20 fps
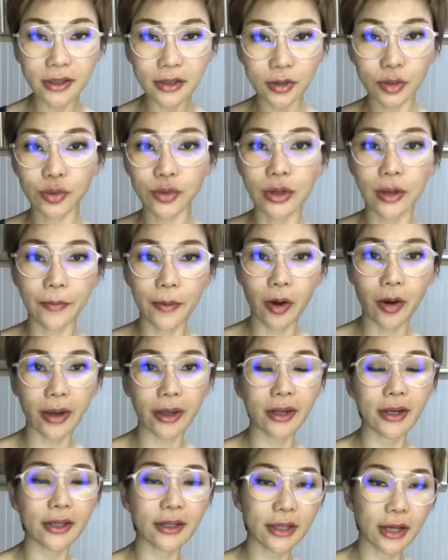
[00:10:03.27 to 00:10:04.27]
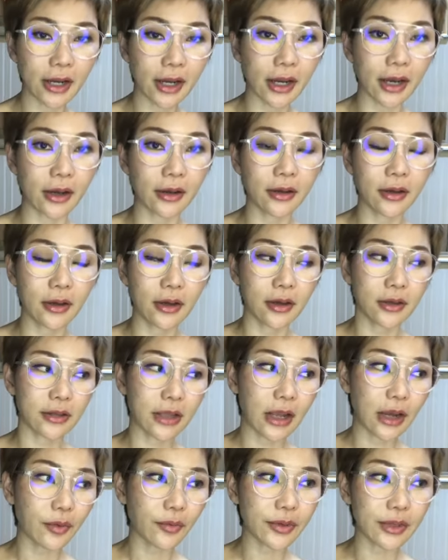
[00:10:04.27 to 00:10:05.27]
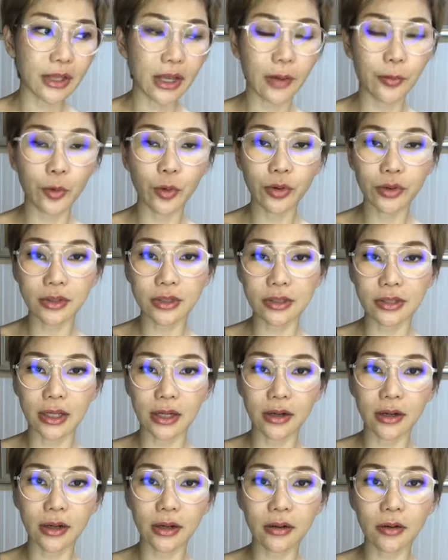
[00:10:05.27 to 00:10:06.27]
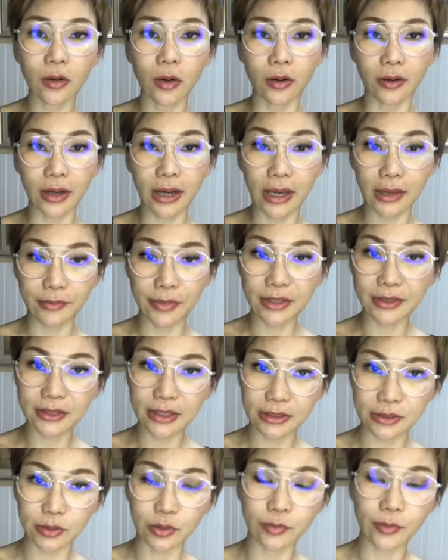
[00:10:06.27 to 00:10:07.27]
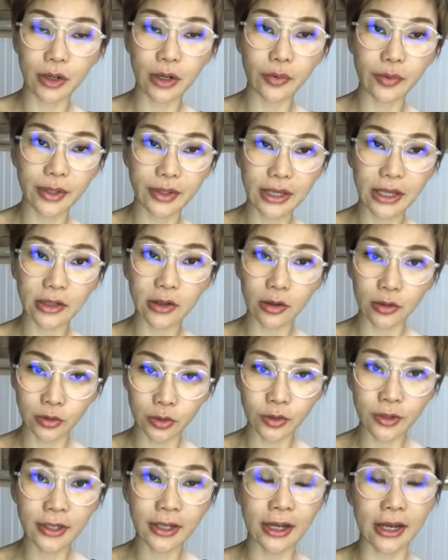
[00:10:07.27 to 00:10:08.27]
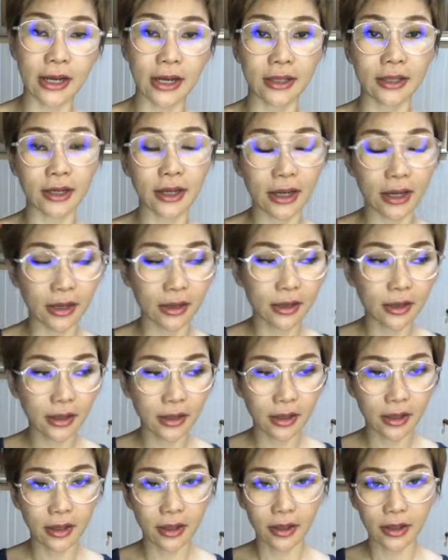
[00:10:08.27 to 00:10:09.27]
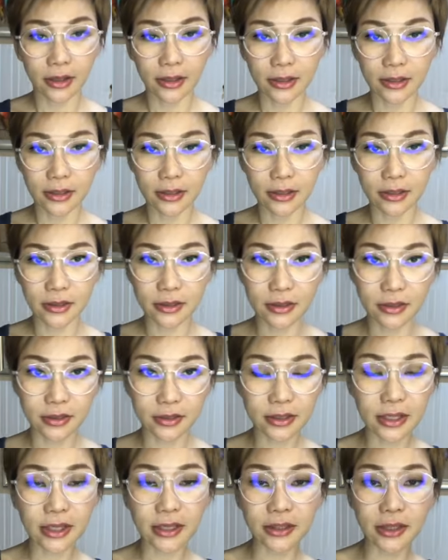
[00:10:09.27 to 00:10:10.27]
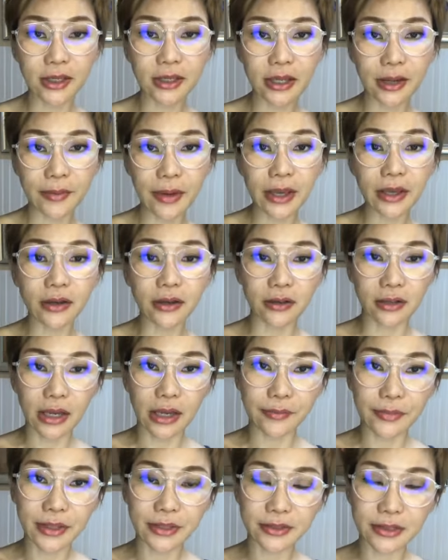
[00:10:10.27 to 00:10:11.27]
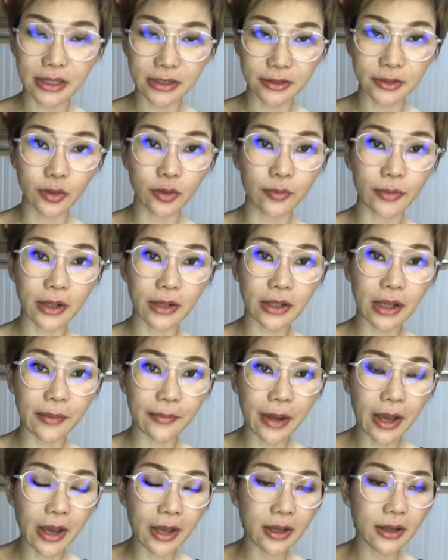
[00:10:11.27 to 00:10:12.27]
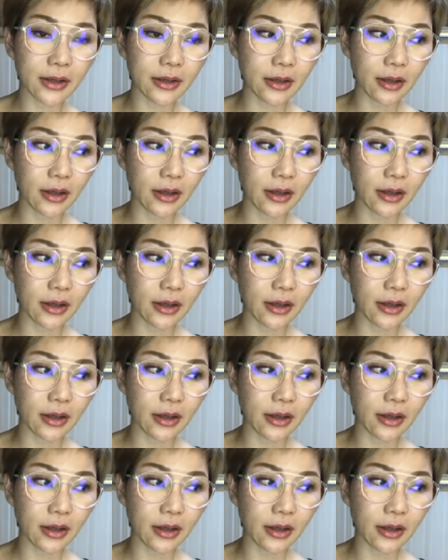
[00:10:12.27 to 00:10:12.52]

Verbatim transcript: hit to the point เลยนะคะถ้าวันนี้พูดถึงในเรื่องของไขมันสะสมบริเวณหน้าท้องต้นขานะคะสิ่งที่ทำให้เกิดไขมันสะสมแล้วทำให้